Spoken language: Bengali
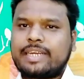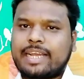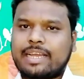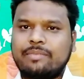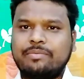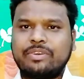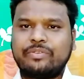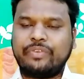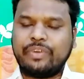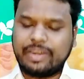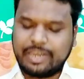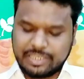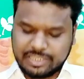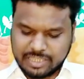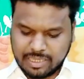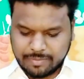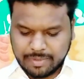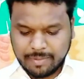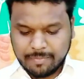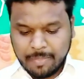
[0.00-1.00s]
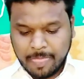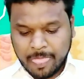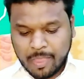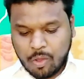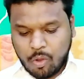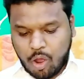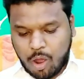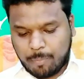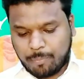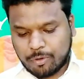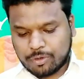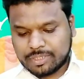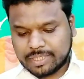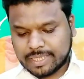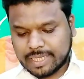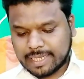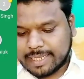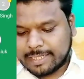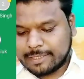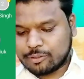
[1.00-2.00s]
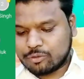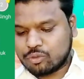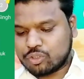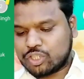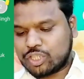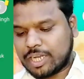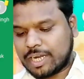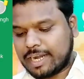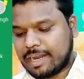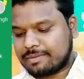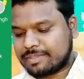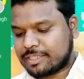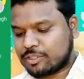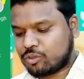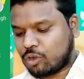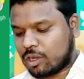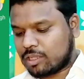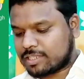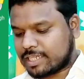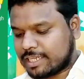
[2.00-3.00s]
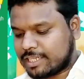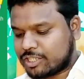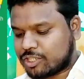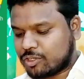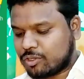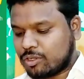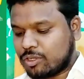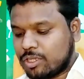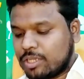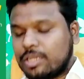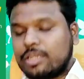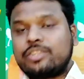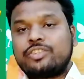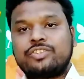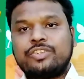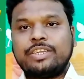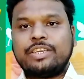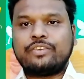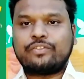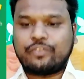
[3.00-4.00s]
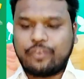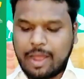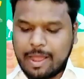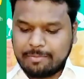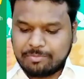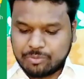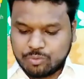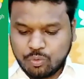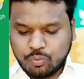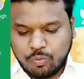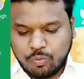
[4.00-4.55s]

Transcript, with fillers: এটাকে মিডফিল্ডার হিসাবে অপরদিকে কিন্তু চেন্নাই দল সাজিয়েছিল থ্রি ফাইভ টু